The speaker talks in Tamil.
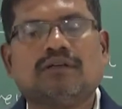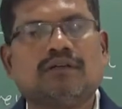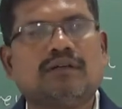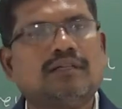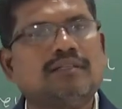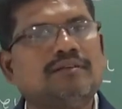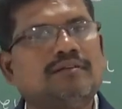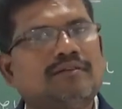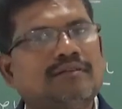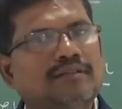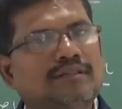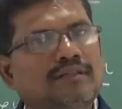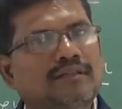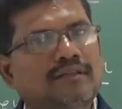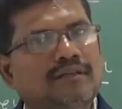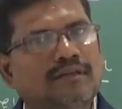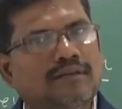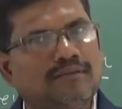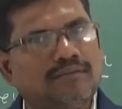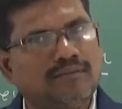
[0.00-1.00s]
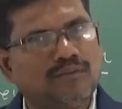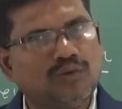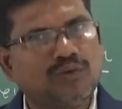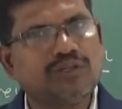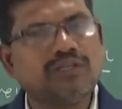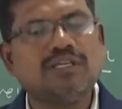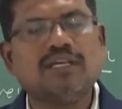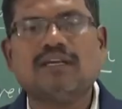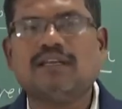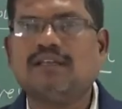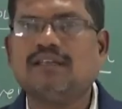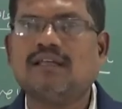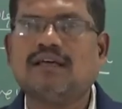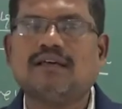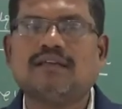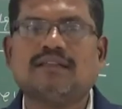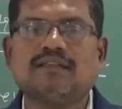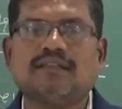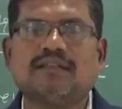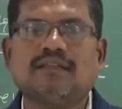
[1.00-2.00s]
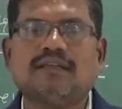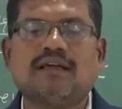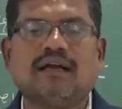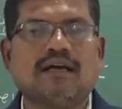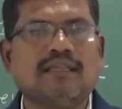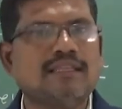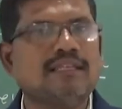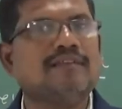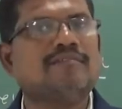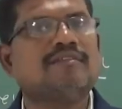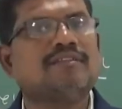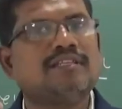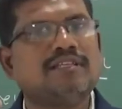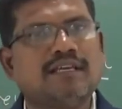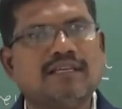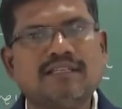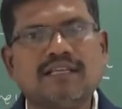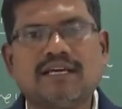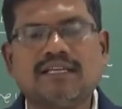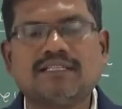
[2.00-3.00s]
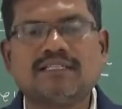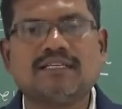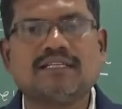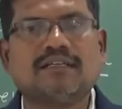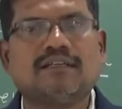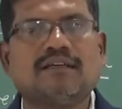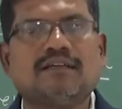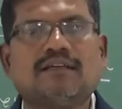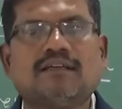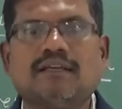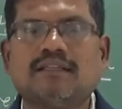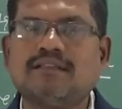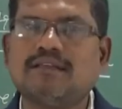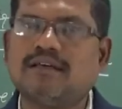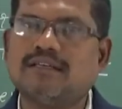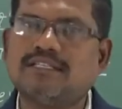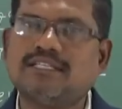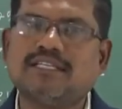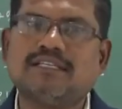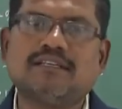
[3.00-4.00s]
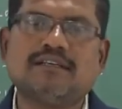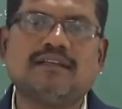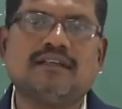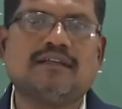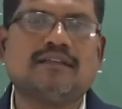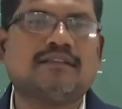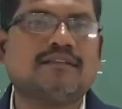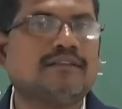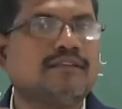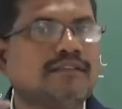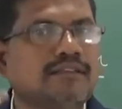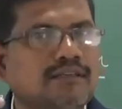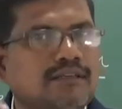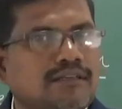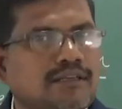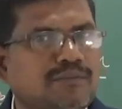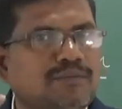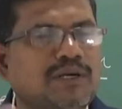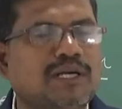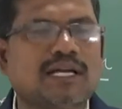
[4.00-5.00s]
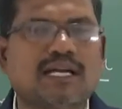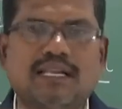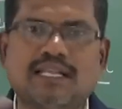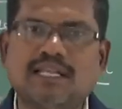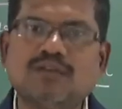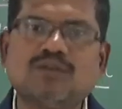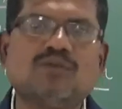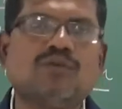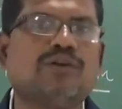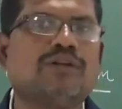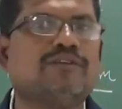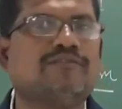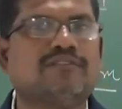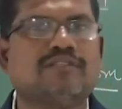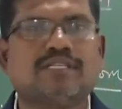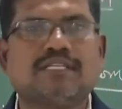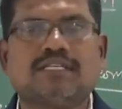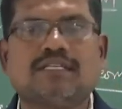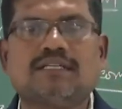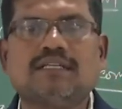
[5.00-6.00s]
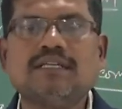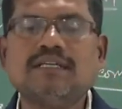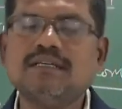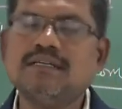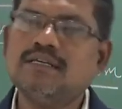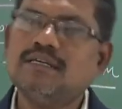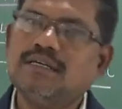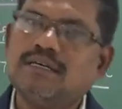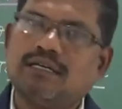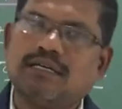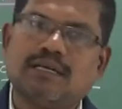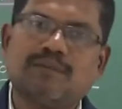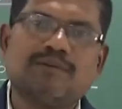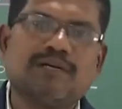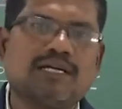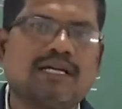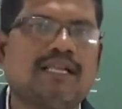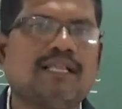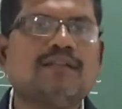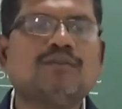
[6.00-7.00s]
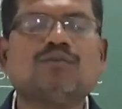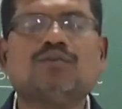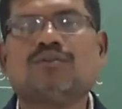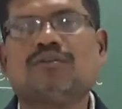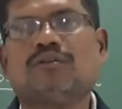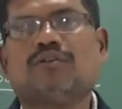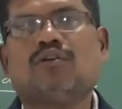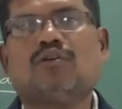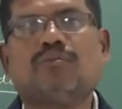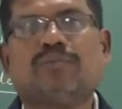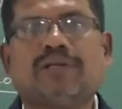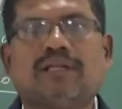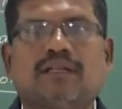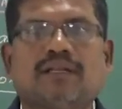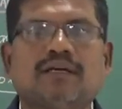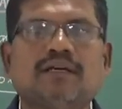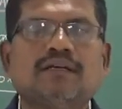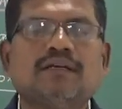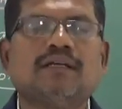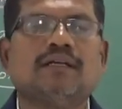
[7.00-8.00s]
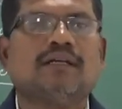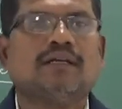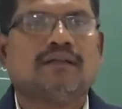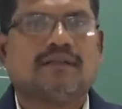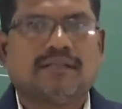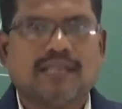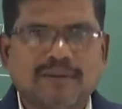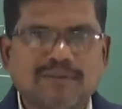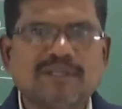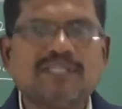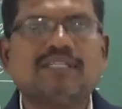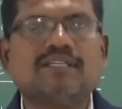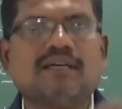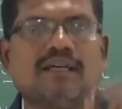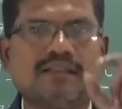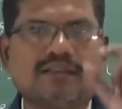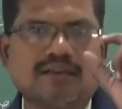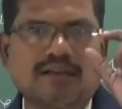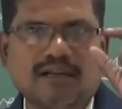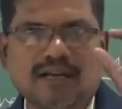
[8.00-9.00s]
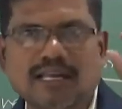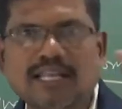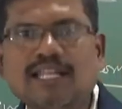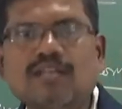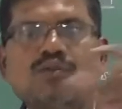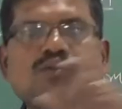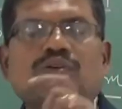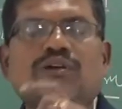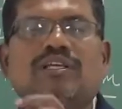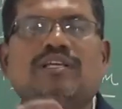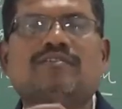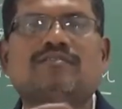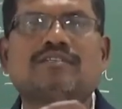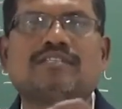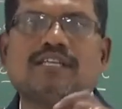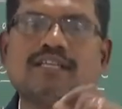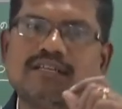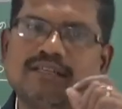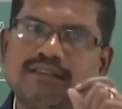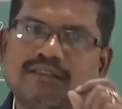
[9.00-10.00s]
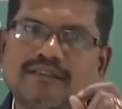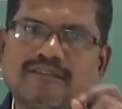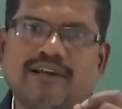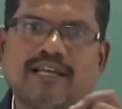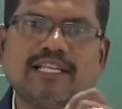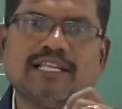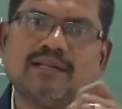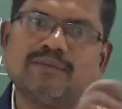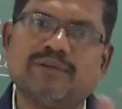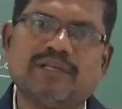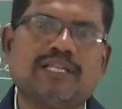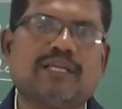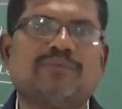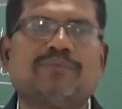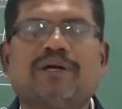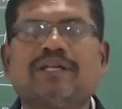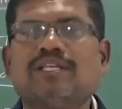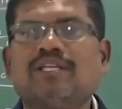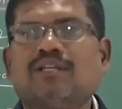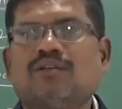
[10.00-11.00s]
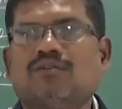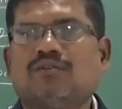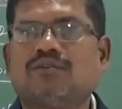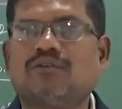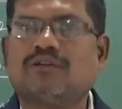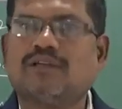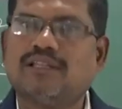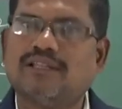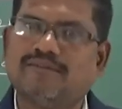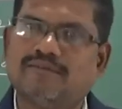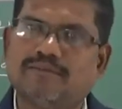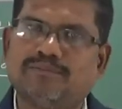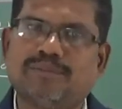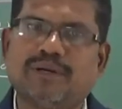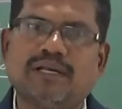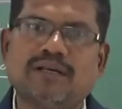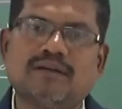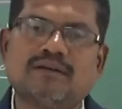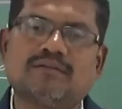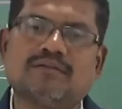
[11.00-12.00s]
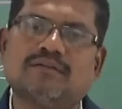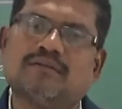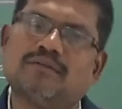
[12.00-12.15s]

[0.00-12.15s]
எது வந்து முக்கியம் இல்லாது அதில் வந்து எது அர்ஜென்ட்டு எது அர்ஜென்ட் இல்லாது இதுக்கு நம்ம கலர் கோடிங் வச்சுக்கிட்டு நம்ம கலர் கொடுத்துக்கிட்டோம் அப்படின்னா நமக்கு அந்த கலர் கோடிங்கை வச்சு இந்த வேலையை நம்ம இன்றைக்கி பண்ணிடணும் இதை பண்ண